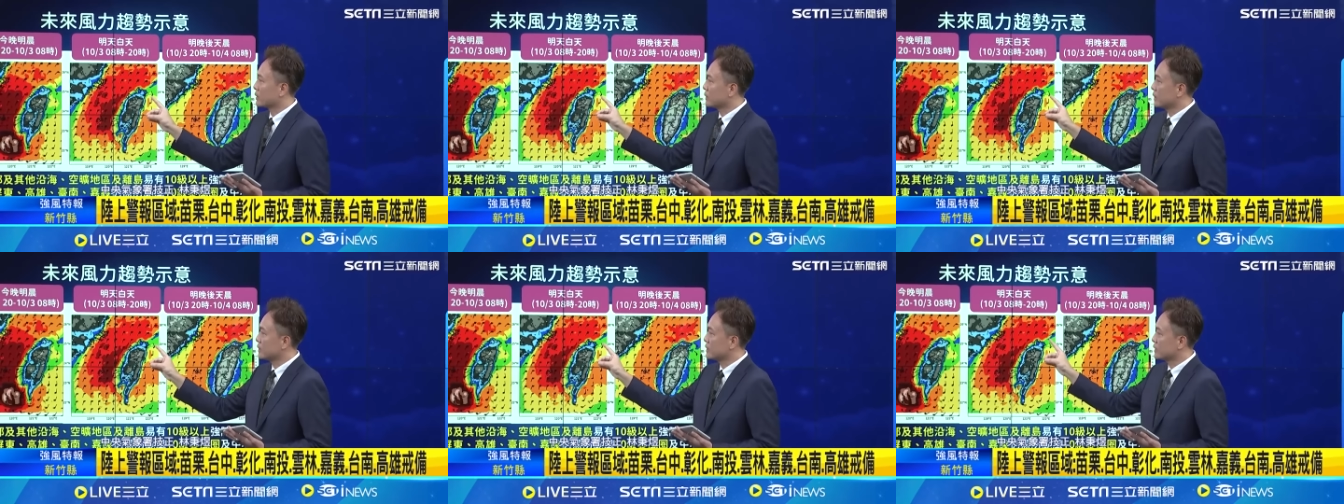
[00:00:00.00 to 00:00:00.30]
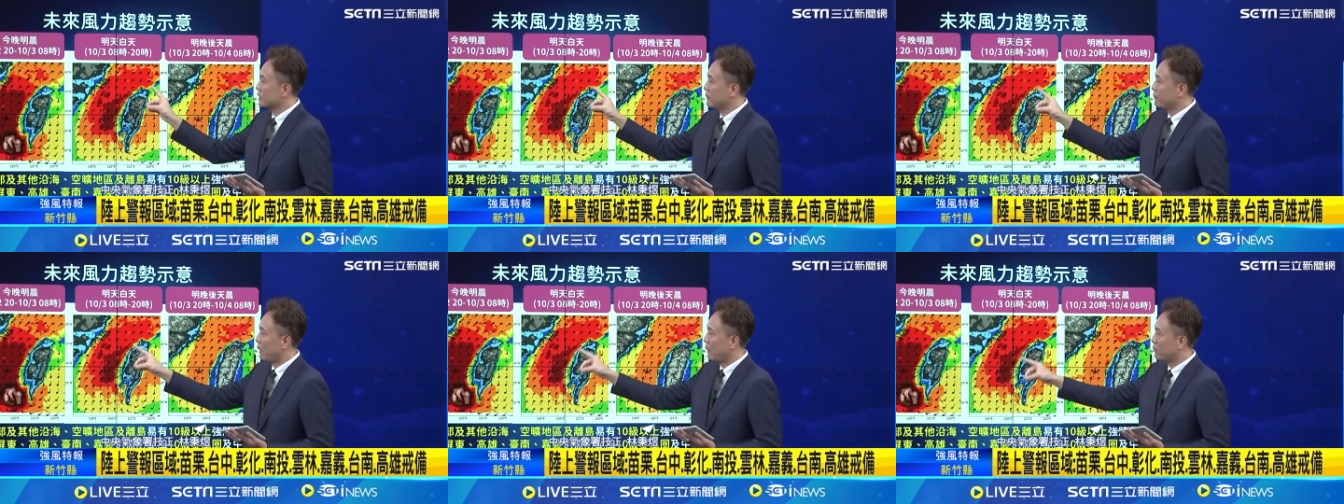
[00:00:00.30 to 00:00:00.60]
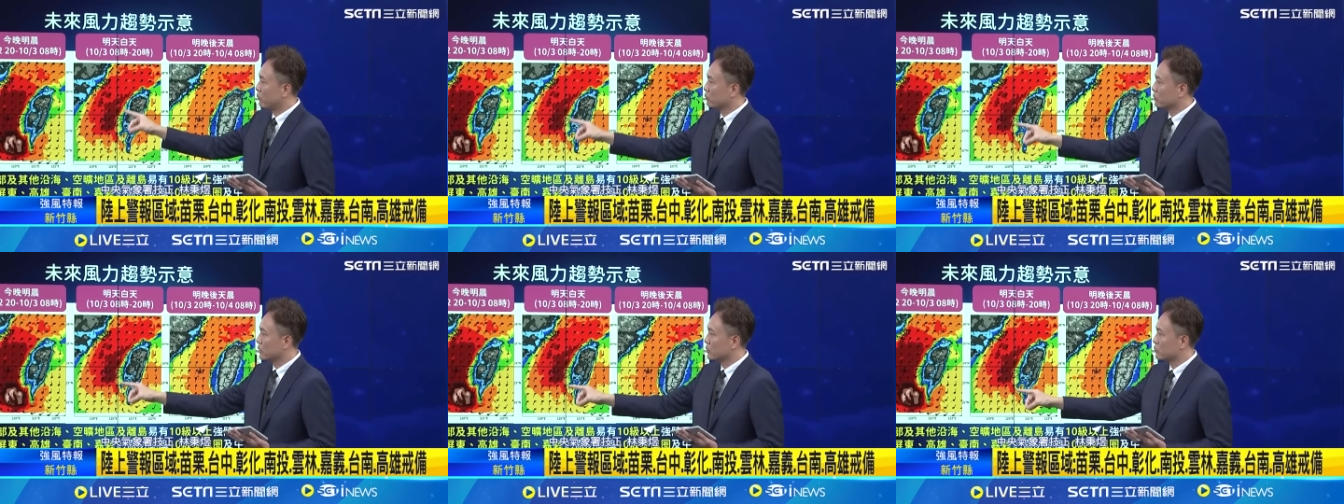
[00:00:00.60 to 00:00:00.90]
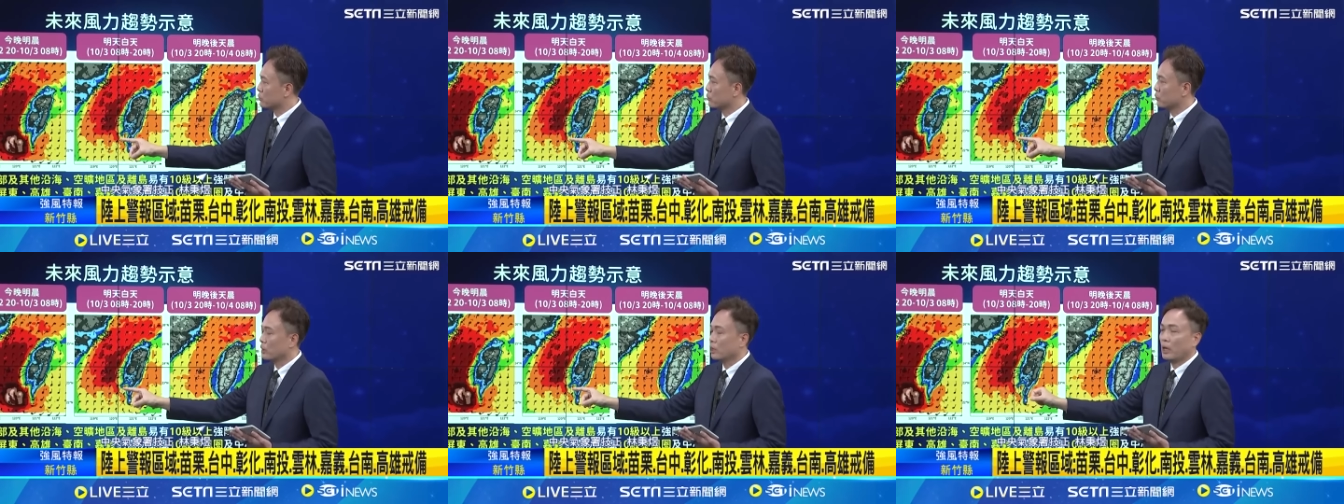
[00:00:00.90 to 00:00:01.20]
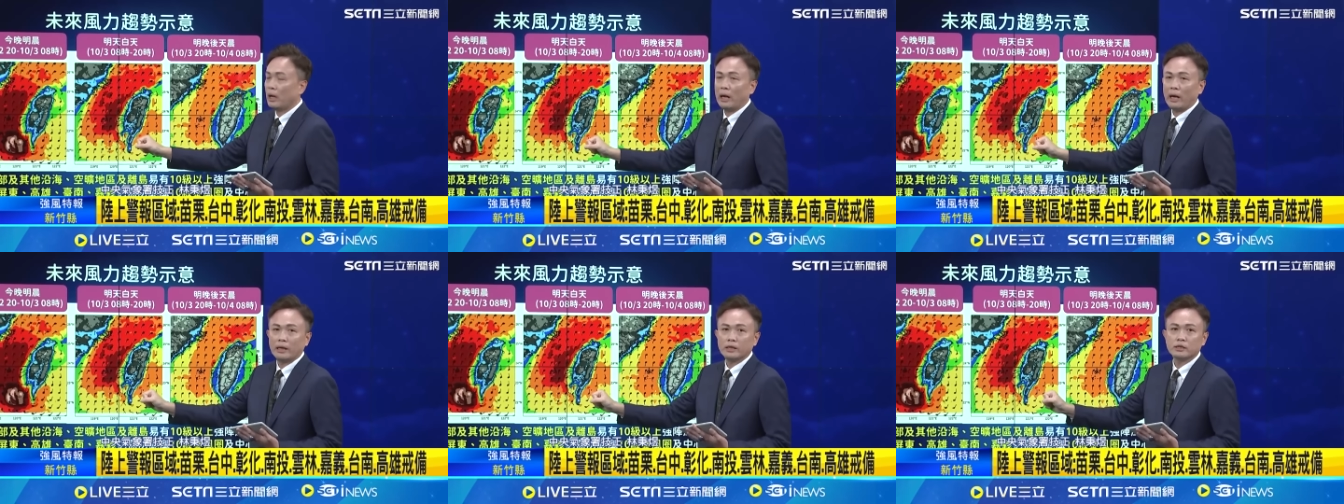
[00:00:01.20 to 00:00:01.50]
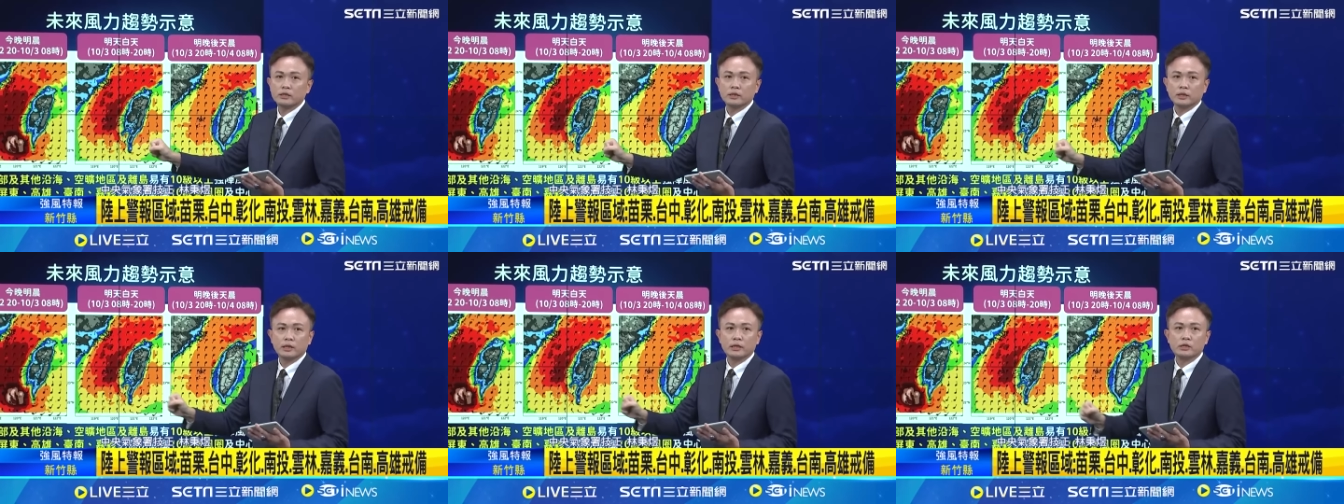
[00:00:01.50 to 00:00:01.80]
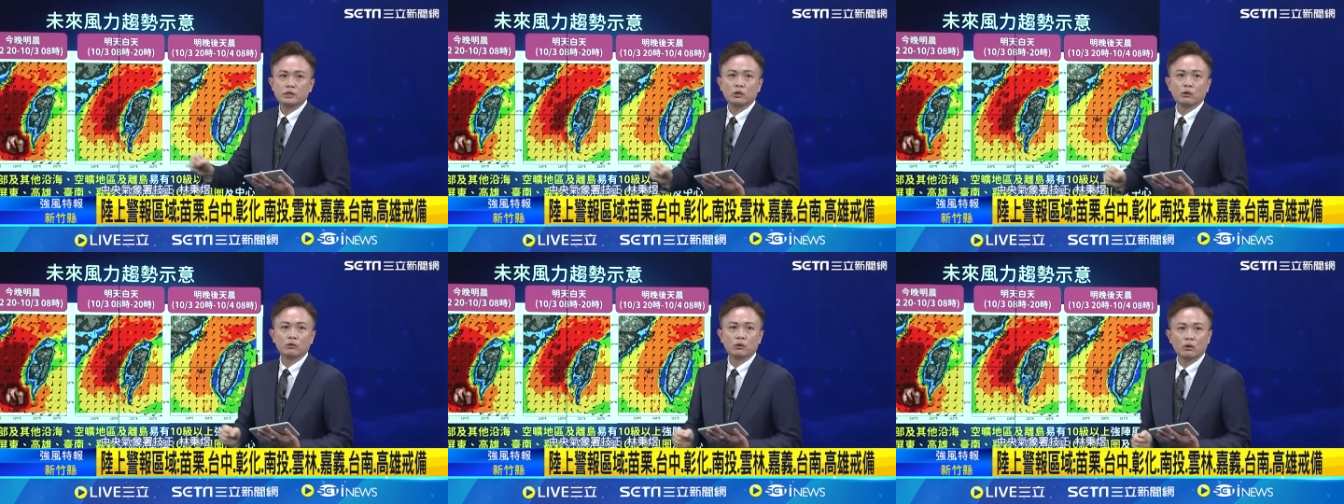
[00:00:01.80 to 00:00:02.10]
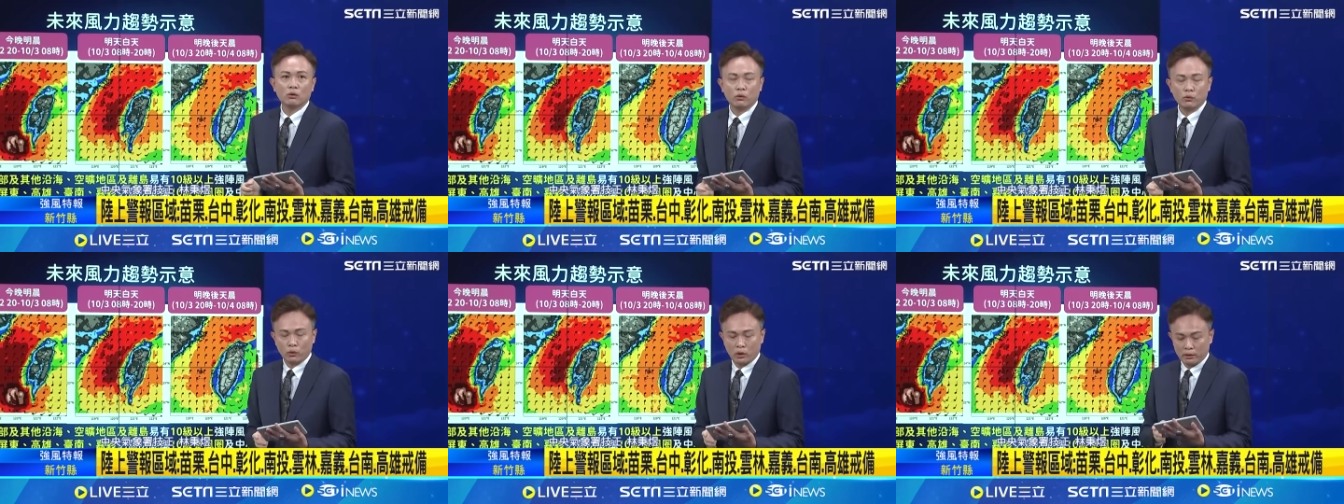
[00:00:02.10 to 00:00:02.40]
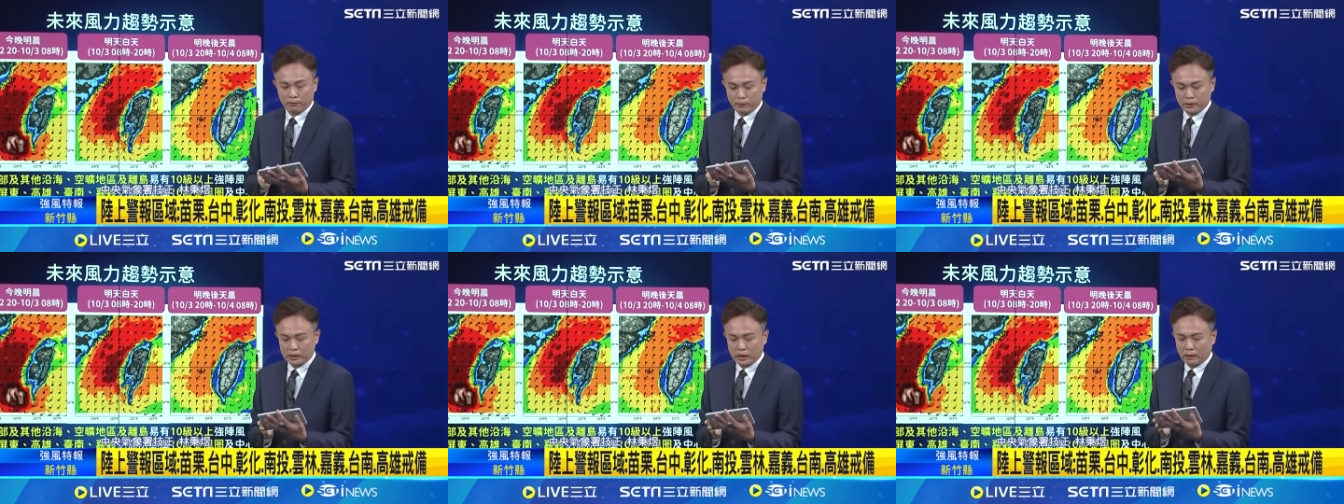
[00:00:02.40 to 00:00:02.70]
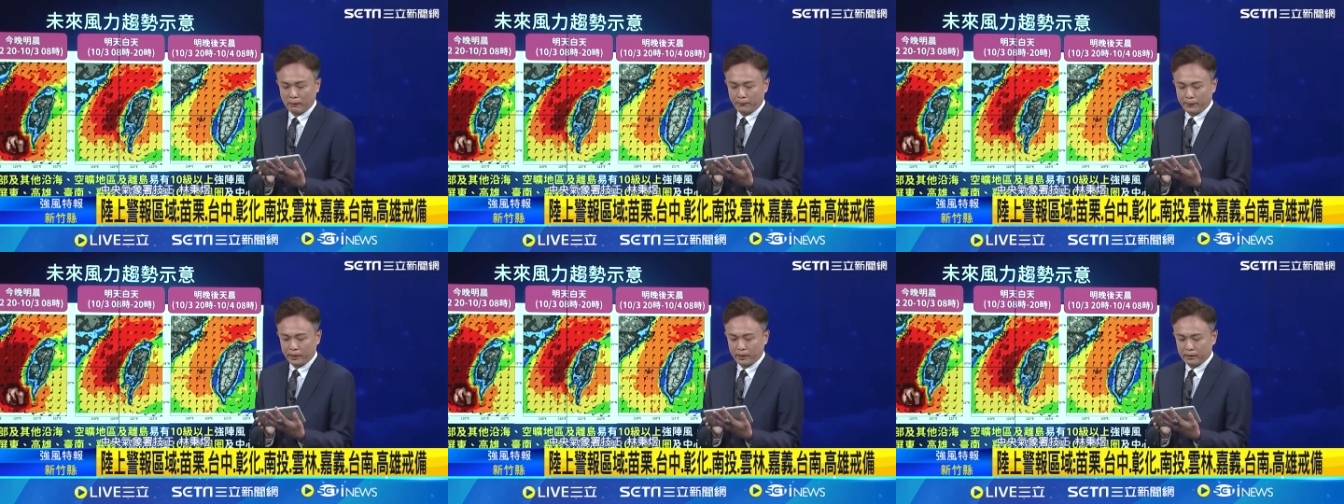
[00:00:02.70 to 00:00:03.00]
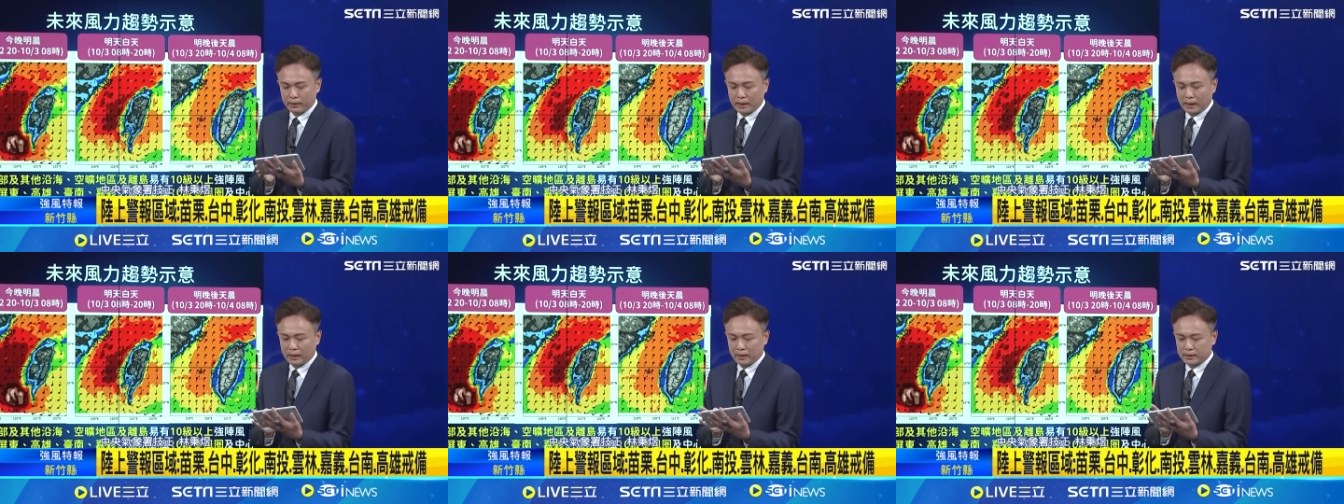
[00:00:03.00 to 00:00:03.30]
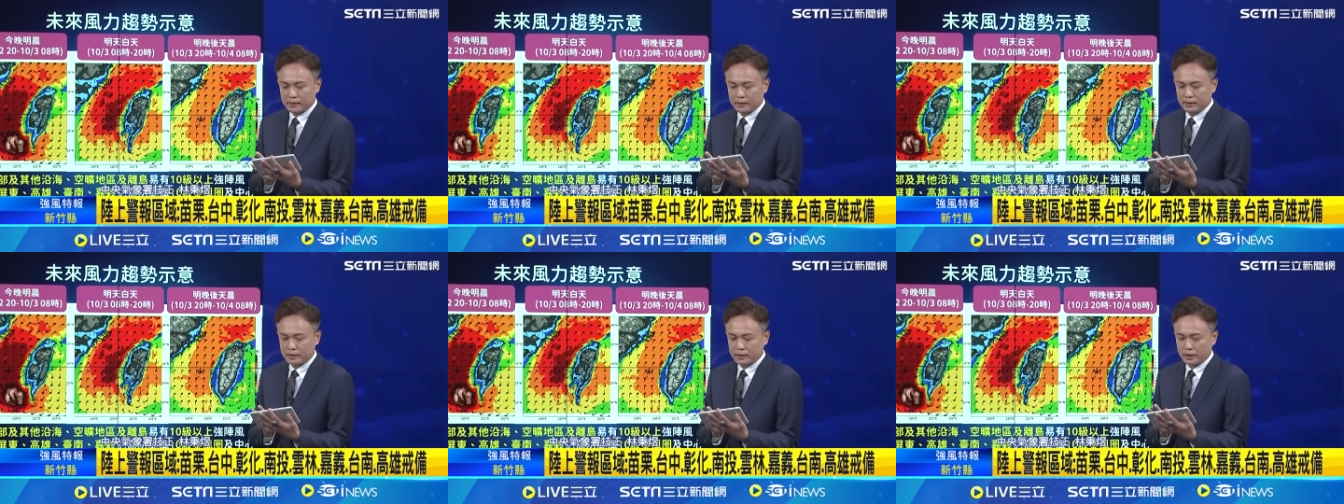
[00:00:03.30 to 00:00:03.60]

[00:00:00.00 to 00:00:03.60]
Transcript: 在西半部地区还是依旧都会比较偏大的情